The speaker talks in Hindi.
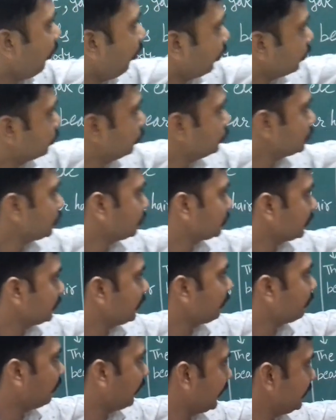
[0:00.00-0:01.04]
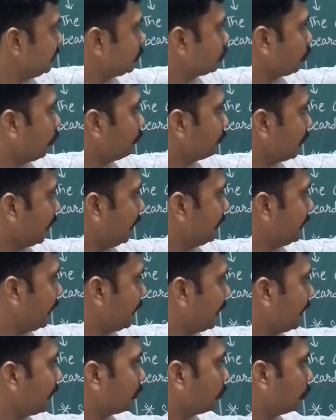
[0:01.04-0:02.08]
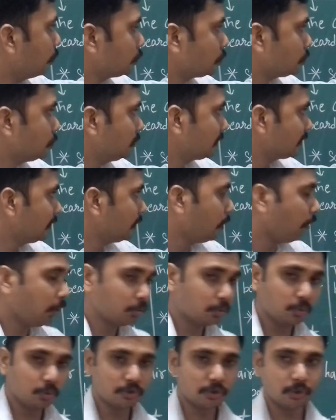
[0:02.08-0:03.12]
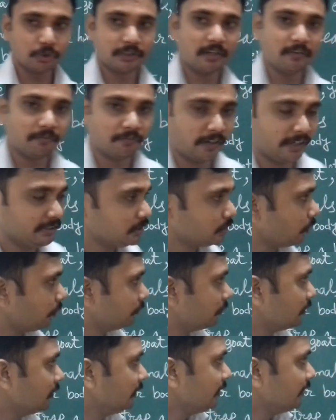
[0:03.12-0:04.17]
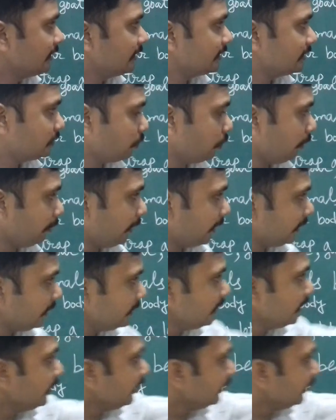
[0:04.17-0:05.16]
और दूसरे होते हैं द फाइन सॉफ्ट अंडर हेयर क्लोज टू स्किन और दूसरे होते हैं फाइन सॉफ्ट जो हमारे